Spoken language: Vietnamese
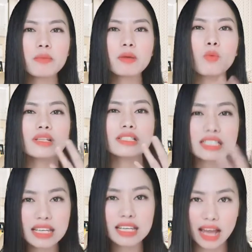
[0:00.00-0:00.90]
mình muốn
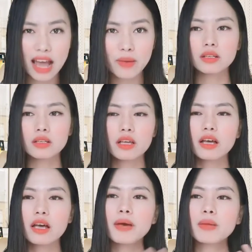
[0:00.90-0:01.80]
gì đã
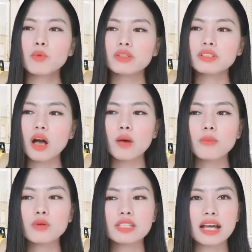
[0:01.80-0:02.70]
các bạn muốn có
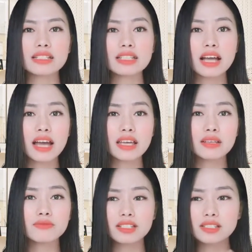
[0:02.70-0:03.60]
một chàng trai
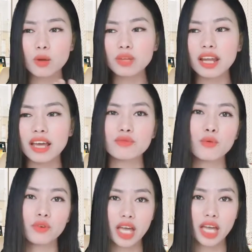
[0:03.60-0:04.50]
và sống thật hạnh
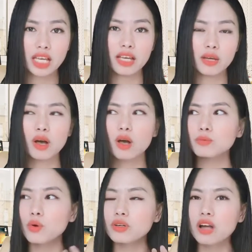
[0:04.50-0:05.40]
phúc với anh ấy hoặc
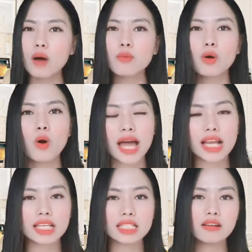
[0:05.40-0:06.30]
muốn có một cô
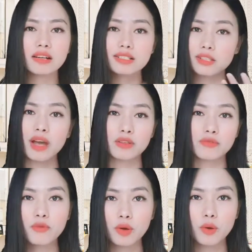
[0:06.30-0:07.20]
gái lý tưởng để sống hạnh
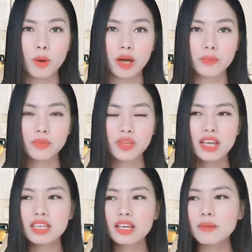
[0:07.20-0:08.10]
phúc với cô ấy
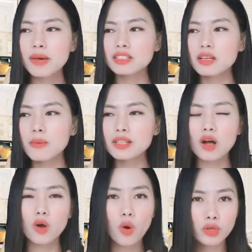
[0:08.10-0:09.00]
nhưng các bạn chưa bao
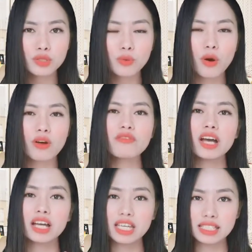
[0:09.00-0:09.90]
giờ ngồi xuống
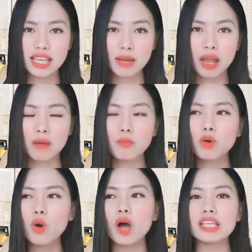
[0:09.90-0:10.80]
và nghĩ xem là
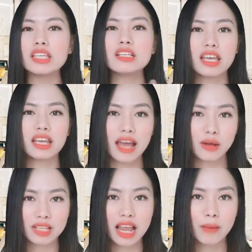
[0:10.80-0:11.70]
một cô gái như thế
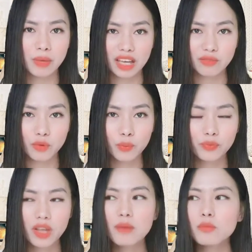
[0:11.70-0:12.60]
nào sẽ làm mình hạnh phúc
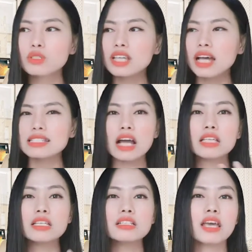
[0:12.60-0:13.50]
một chàng
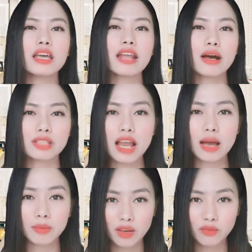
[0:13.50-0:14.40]
trai như thế nào sẽ
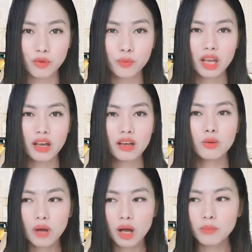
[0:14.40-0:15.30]
làm mình hạnh phúc
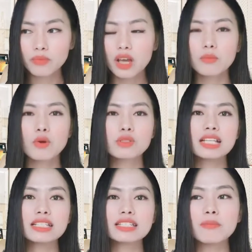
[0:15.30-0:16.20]
đúng không một
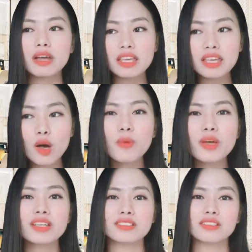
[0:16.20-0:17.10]
chàng trai mà yêu
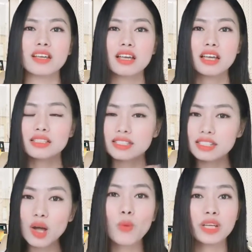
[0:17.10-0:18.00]
mình
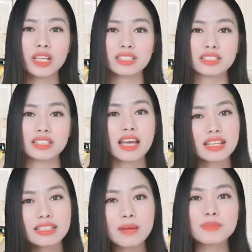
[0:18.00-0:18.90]
chiều mình
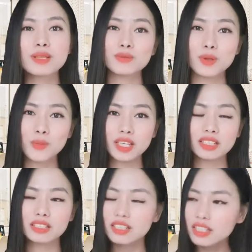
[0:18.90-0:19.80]
chăm sóc cho
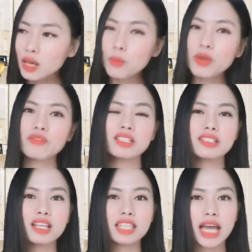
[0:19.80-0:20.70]
mình yêu mình với sự
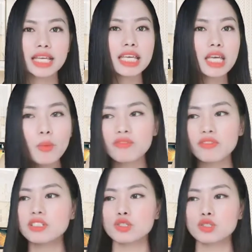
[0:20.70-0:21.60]
chân thành yêu mình
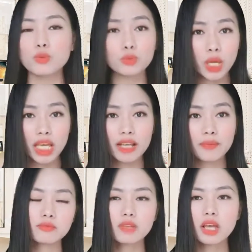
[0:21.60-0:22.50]
với sự trung thủy
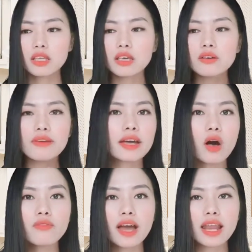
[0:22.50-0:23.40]
như vậy
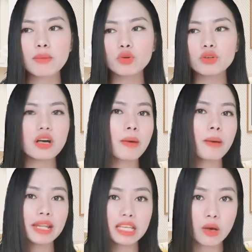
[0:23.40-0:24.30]
có phải là một người mà
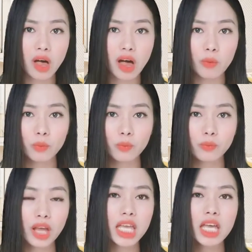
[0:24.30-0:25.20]
bạn yêu không
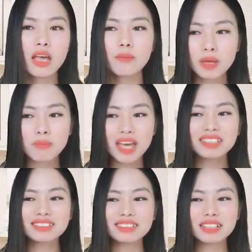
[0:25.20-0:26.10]
đấy mình biết
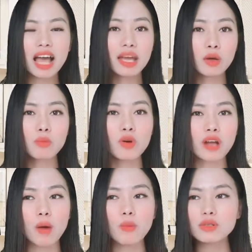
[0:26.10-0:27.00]
Ai cũng
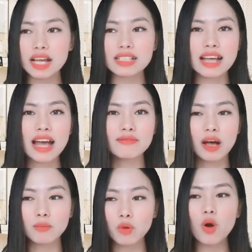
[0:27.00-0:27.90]
muốn có một chàng trai
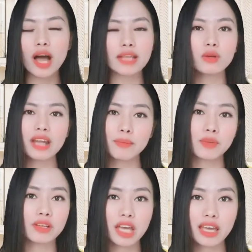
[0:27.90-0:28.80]
và một cô gái tốt đẹp
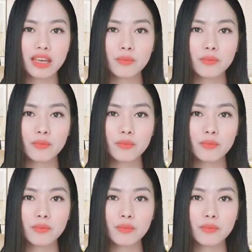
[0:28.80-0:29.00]
như thế